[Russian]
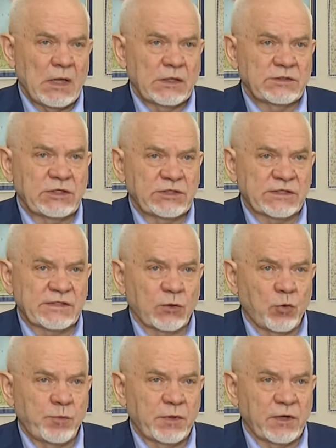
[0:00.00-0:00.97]
дети с
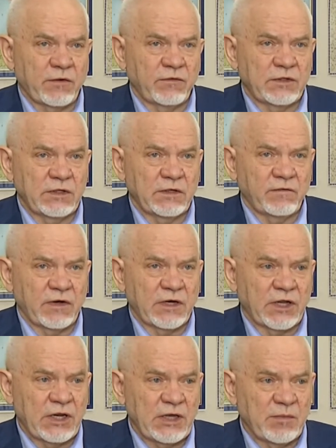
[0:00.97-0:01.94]
оккупированного
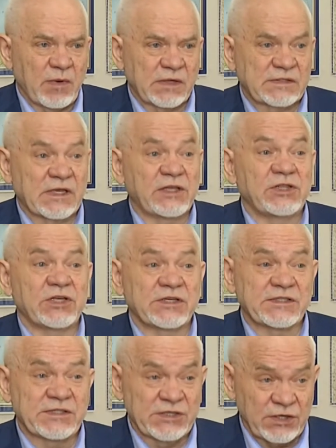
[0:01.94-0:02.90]
Крыма, с
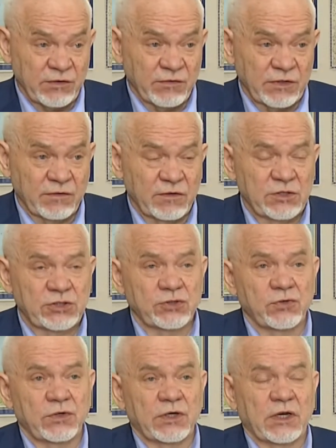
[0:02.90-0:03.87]
аннексированного
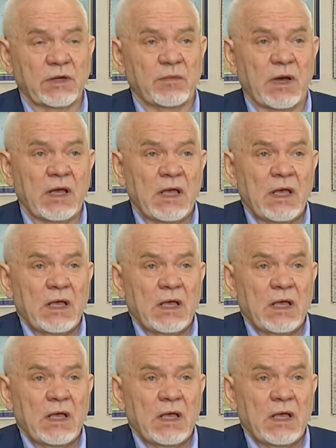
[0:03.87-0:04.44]
еще и Крыма,